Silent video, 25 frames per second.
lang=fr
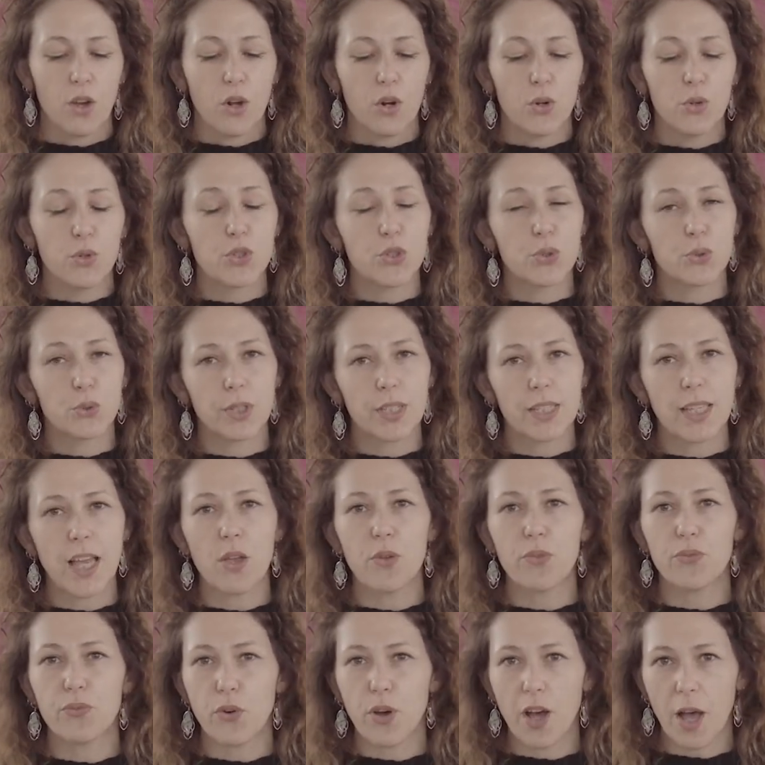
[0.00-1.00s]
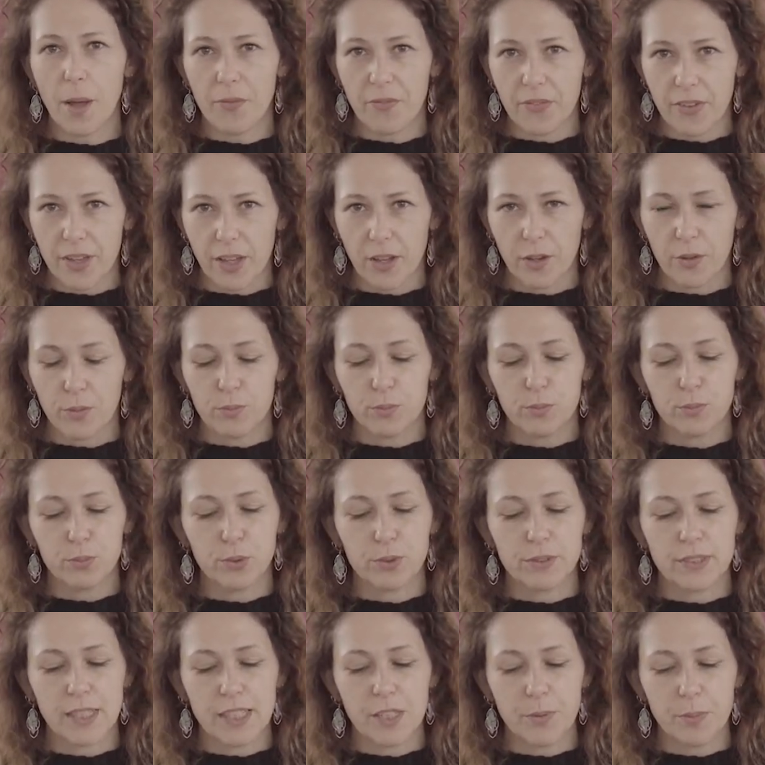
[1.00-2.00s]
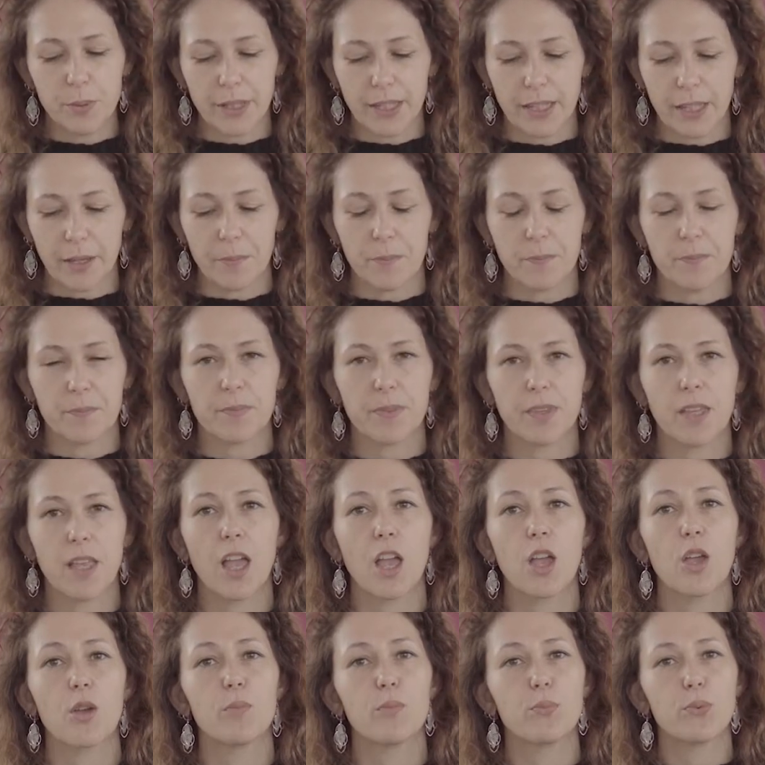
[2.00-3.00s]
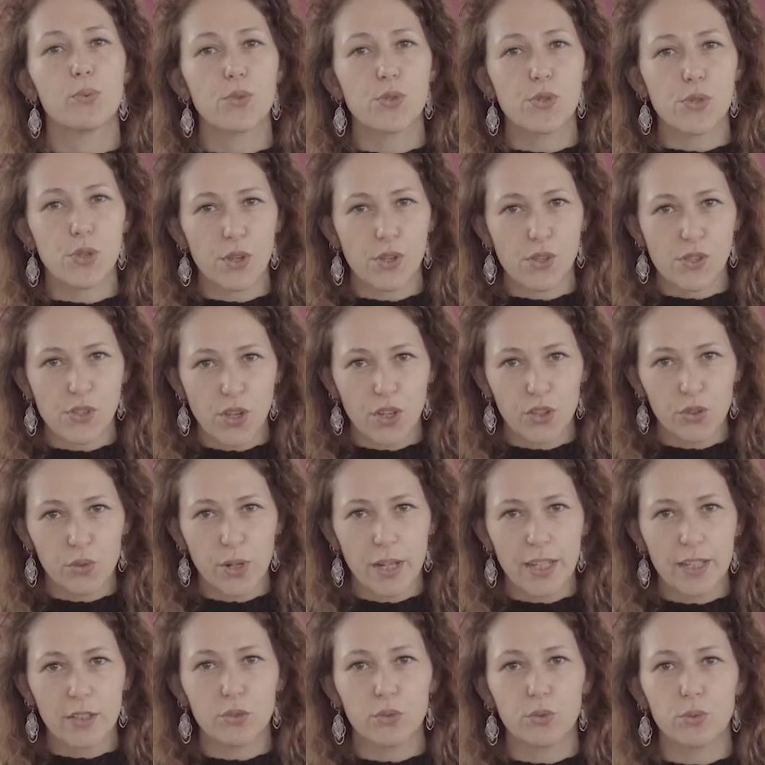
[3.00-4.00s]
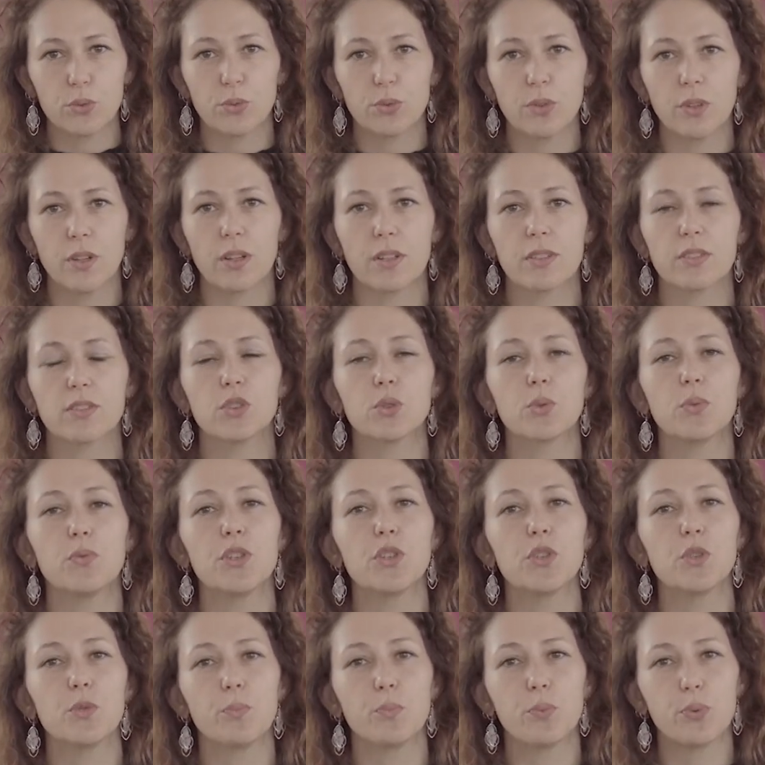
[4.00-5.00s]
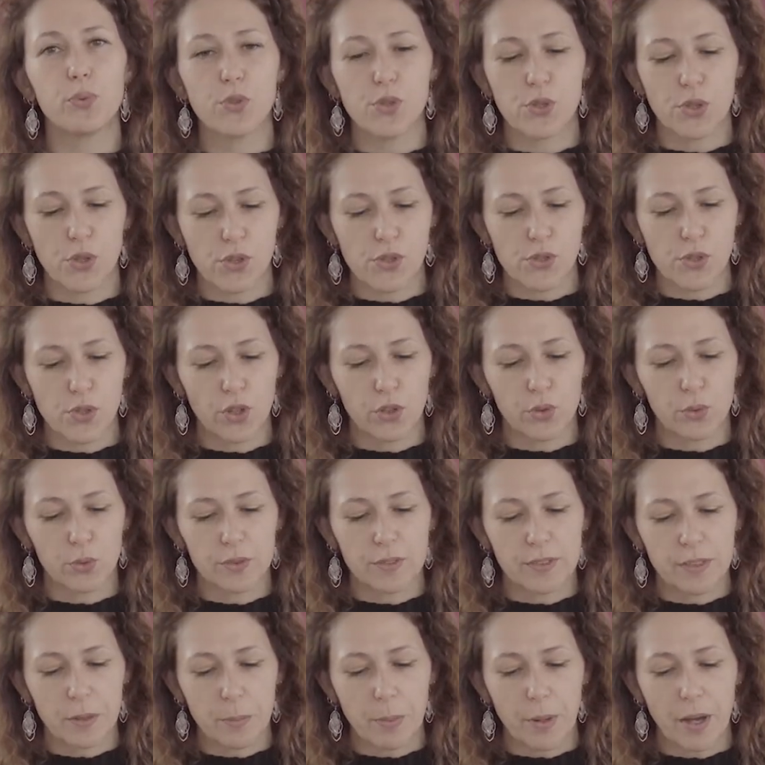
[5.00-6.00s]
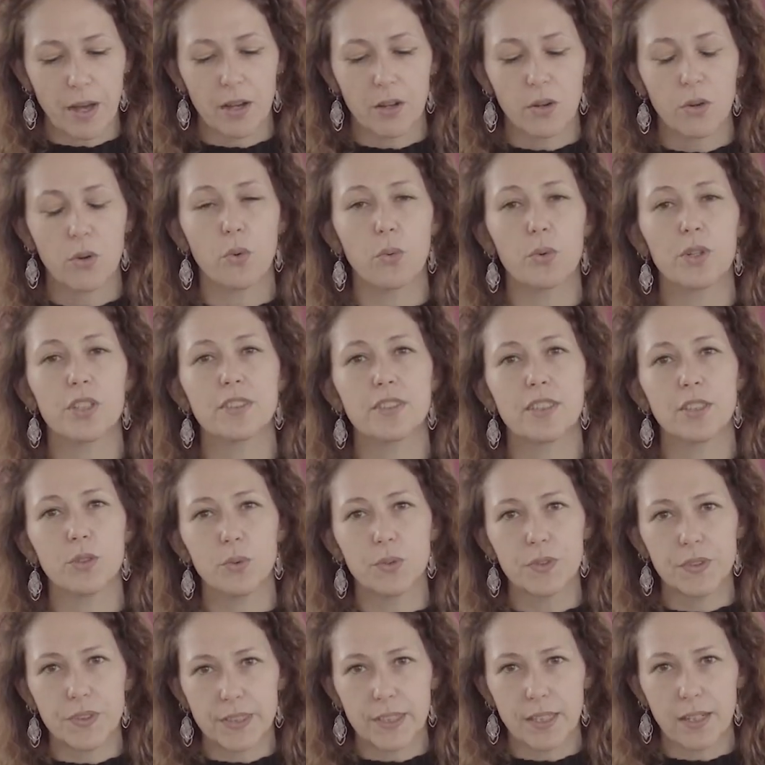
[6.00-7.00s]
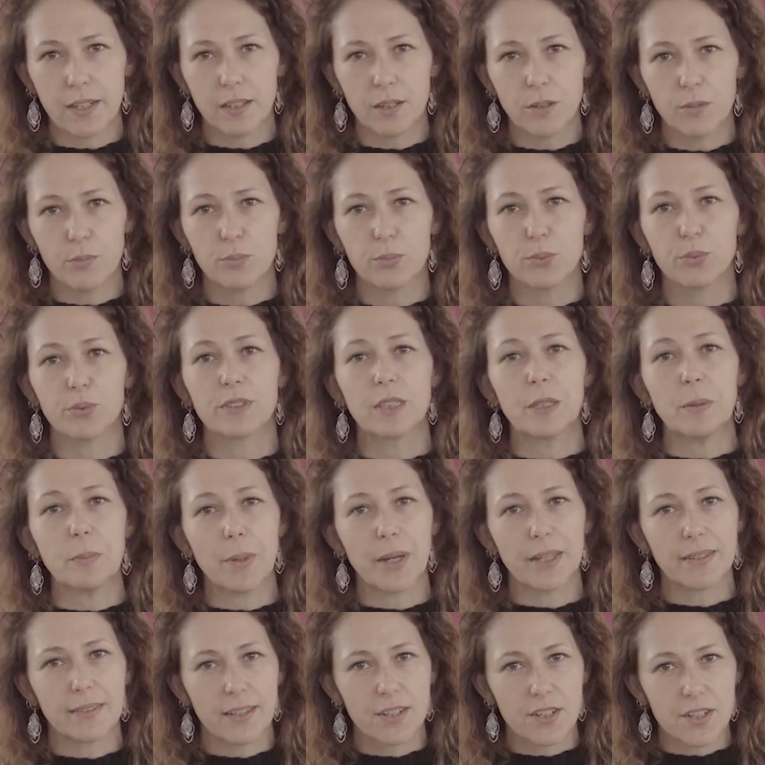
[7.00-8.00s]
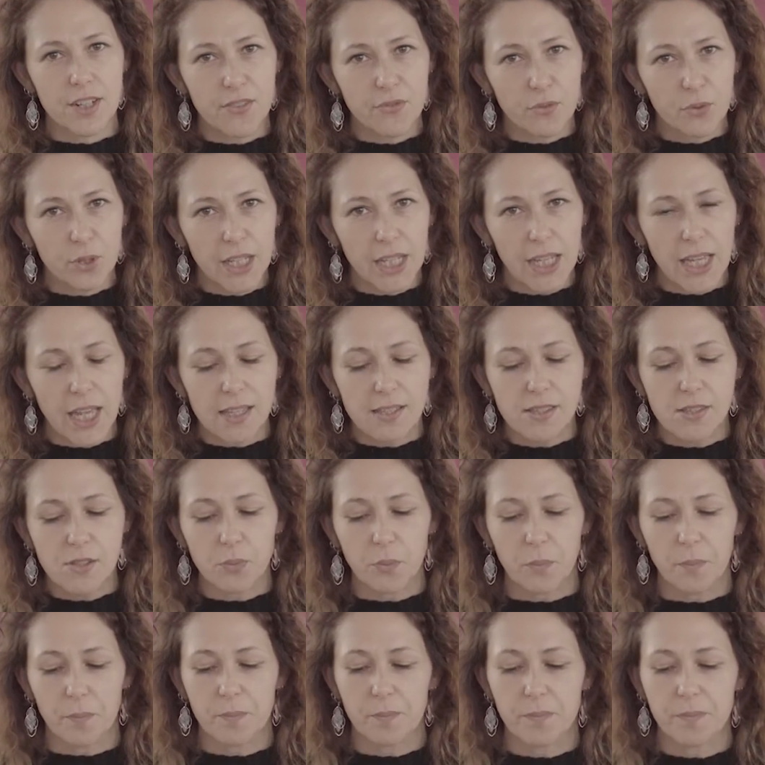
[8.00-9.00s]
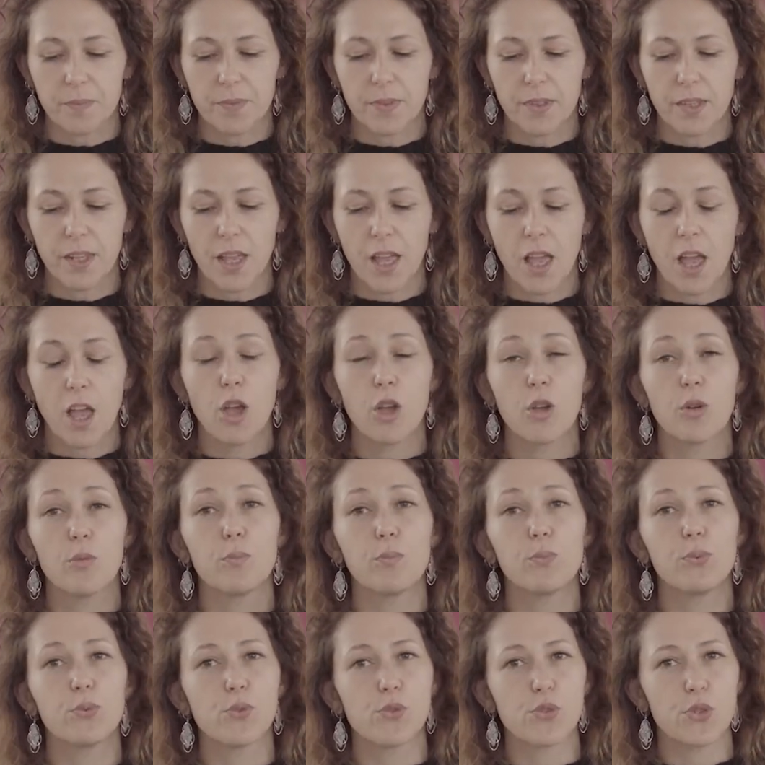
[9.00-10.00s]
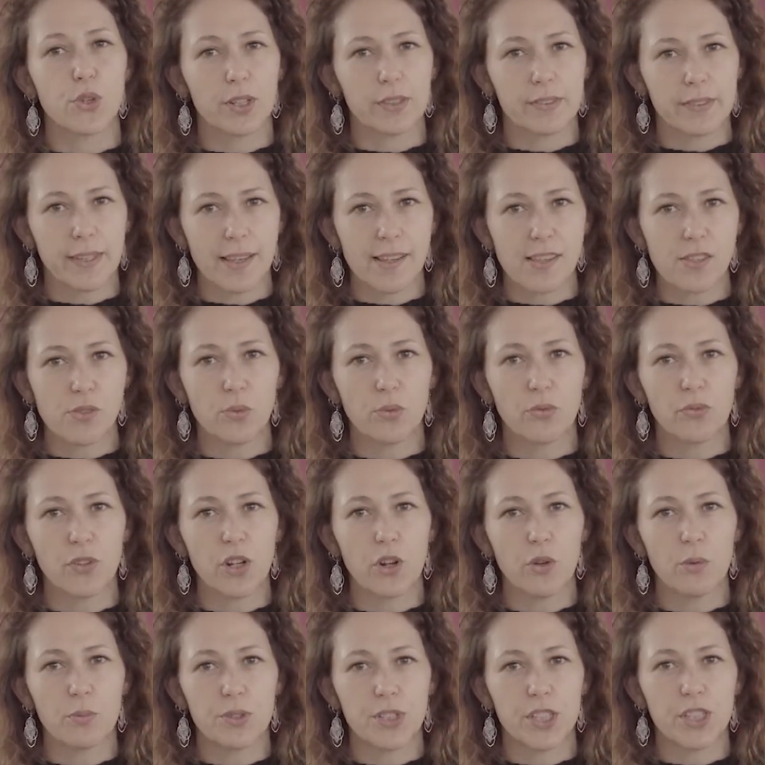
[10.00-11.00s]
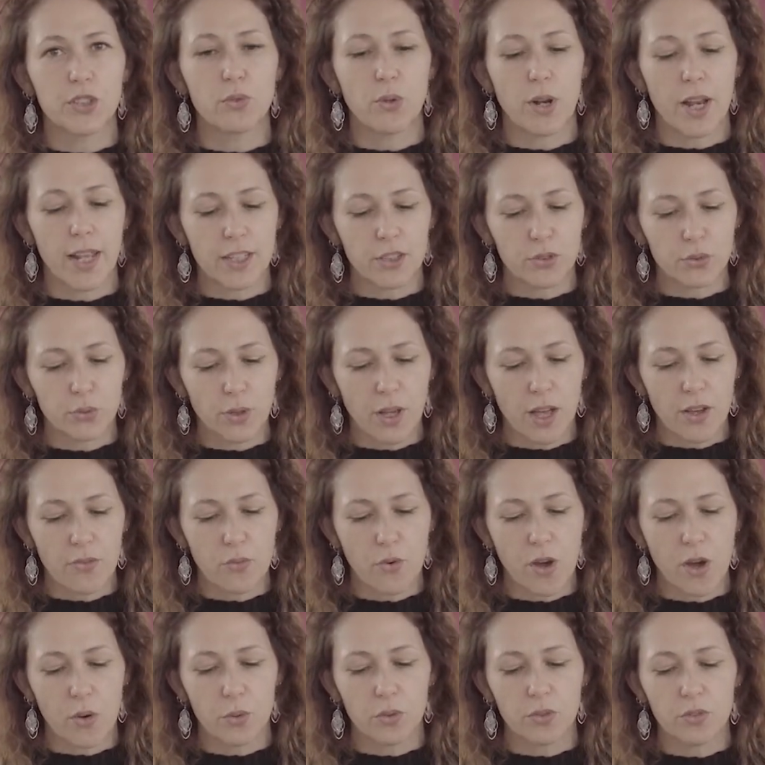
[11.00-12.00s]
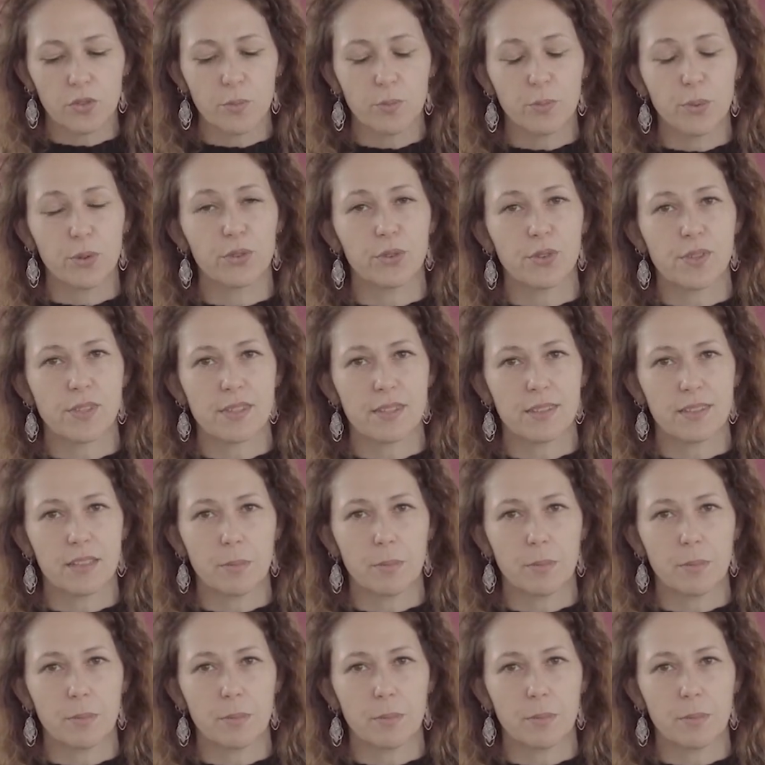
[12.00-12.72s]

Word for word: Le jury a eu fort à faire pour délibérer. Plusieurs heures de lecture, suivies de plusieurs heures de débats, ont été utiles pour départager vos créations. Plusieurs textes ont fait l'objet de lectures à voix haute pendant ces